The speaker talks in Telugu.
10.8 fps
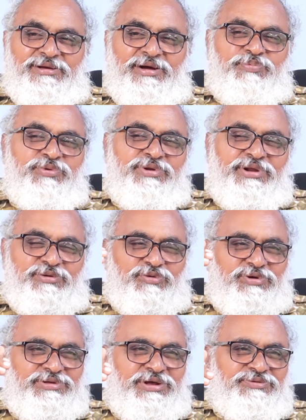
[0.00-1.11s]
అప్పుడు నేను
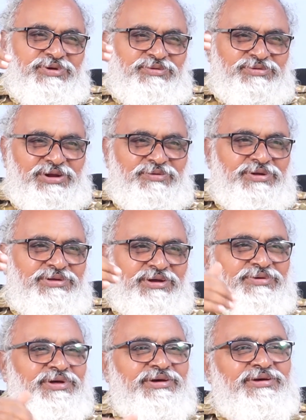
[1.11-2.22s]
ఓదార్చాను తర్వాత
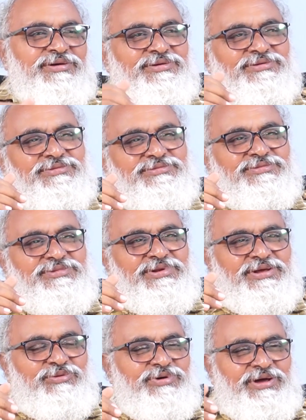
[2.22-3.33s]
ఆవిడ
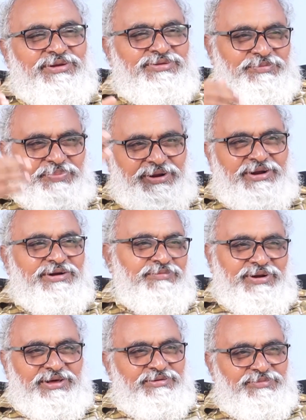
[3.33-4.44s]
నేను కలిసి ప్రయాణం
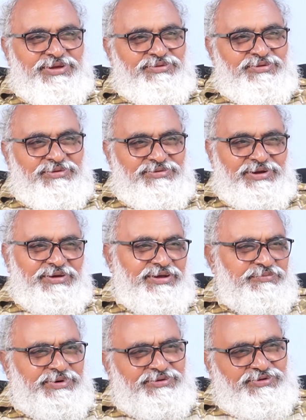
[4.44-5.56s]
ప్రారంభించాం అని
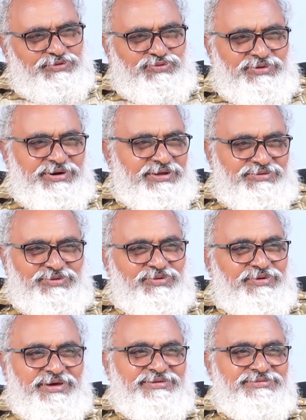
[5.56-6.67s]
అడ్మిట్ చేస్తున్నాడు అతను
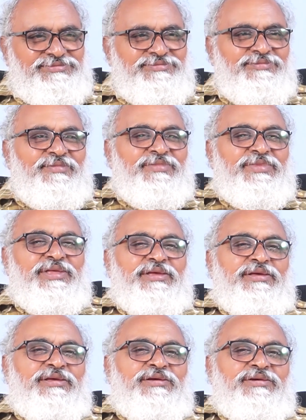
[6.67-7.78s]
కూడా
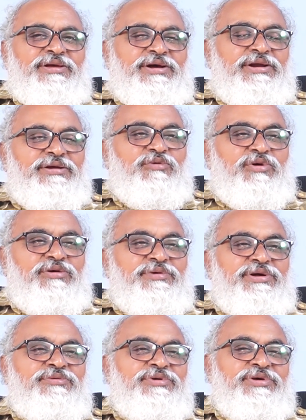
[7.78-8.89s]
ఇక్కడ గొడవ
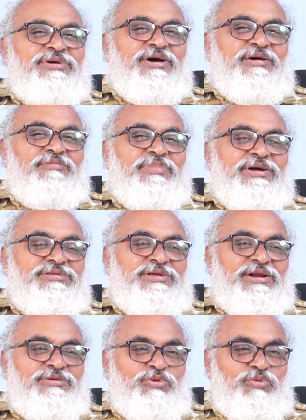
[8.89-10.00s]
ఏమిటి ఆ అబ్బాయి
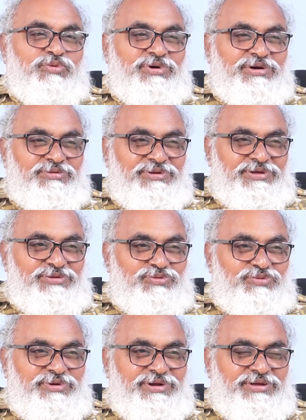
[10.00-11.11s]
తనతో ఉండటం లేదు
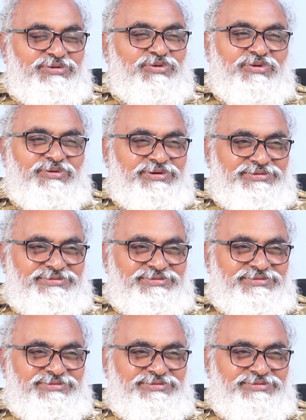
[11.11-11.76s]
అనేది గొడవ